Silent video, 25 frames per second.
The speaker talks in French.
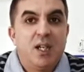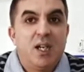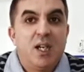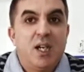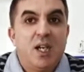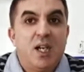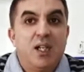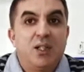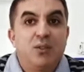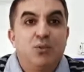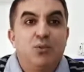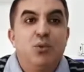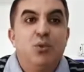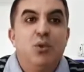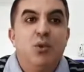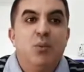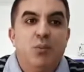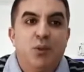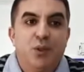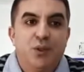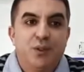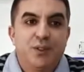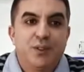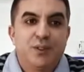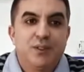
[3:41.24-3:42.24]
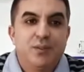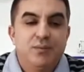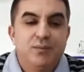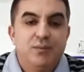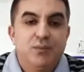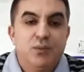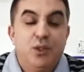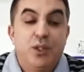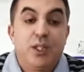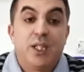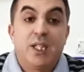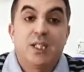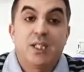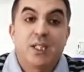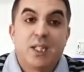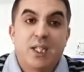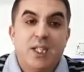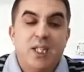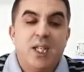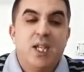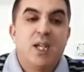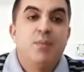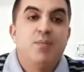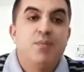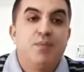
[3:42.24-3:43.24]
à tout le monde.
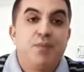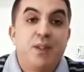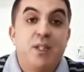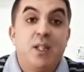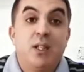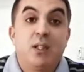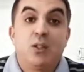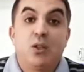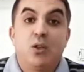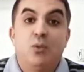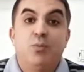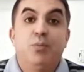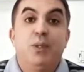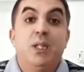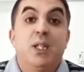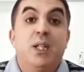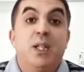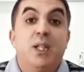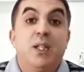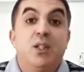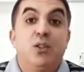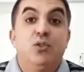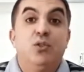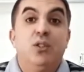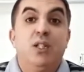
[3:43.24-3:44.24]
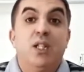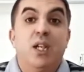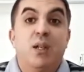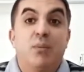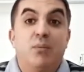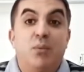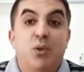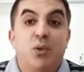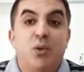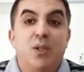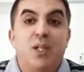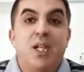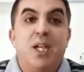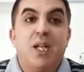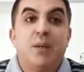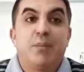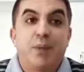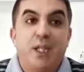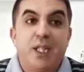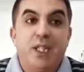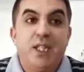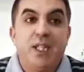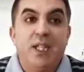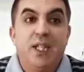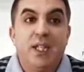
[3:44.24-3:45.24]
quatrième, d'accomplir régulièrement la
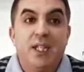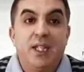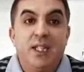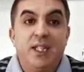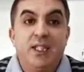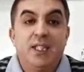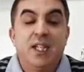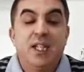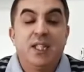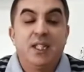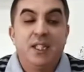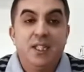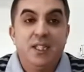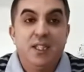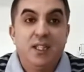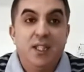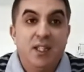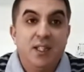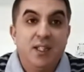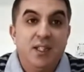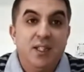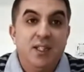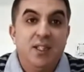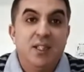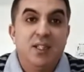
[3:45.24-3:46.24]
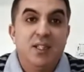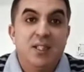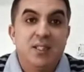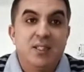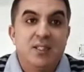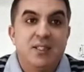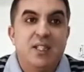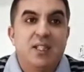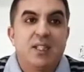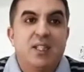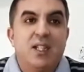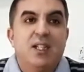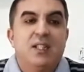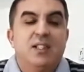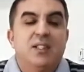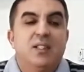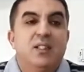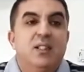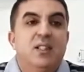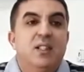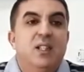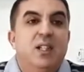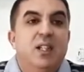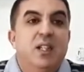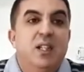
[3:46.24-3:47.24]
prière et d'acquitter la zakat.
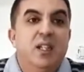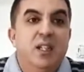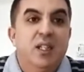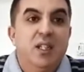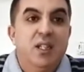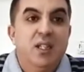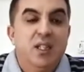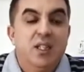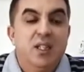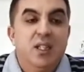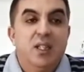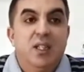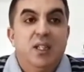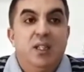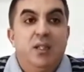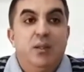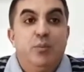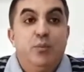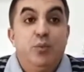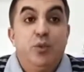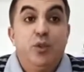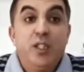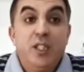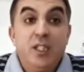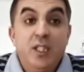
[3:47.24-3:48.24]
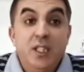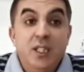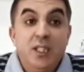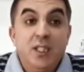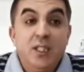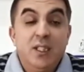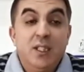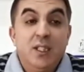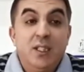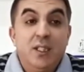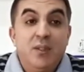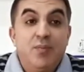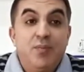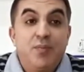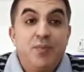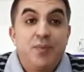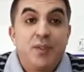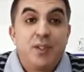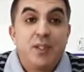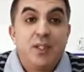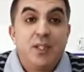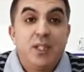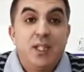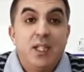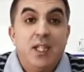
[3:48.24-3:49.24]
Puis,
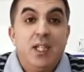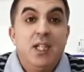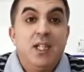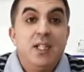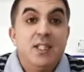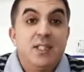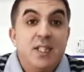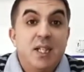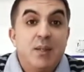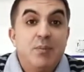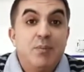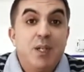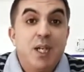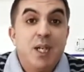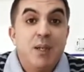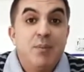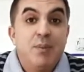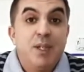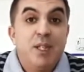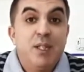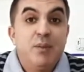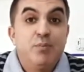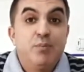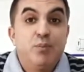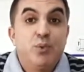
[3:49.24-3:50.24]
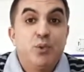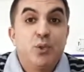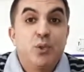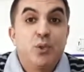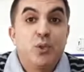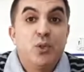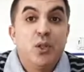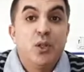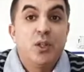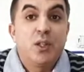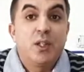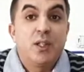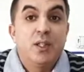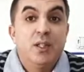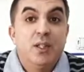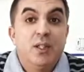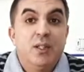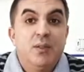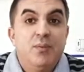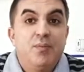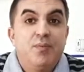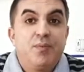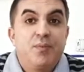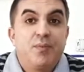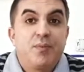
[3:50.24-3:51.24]
il les a blâmés pour leur
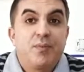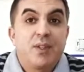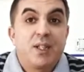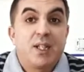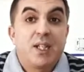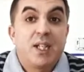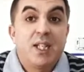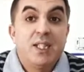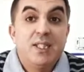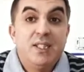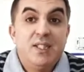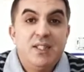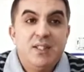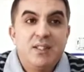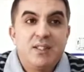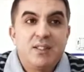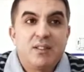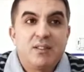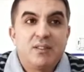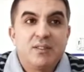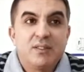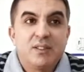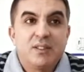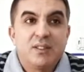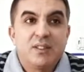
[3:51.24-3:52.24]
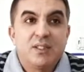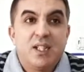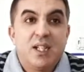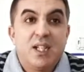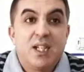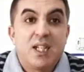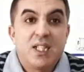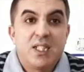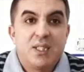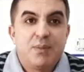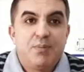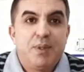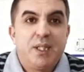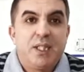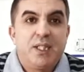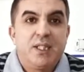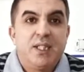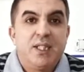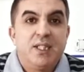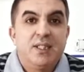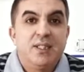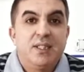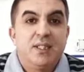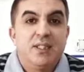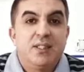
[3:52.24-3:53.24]
réticence à
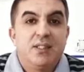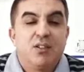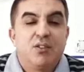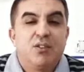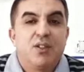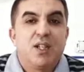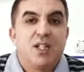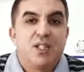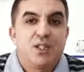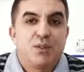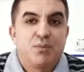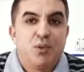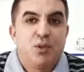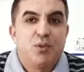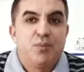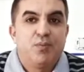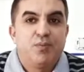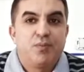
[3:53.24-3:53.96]
respecter ses engagements.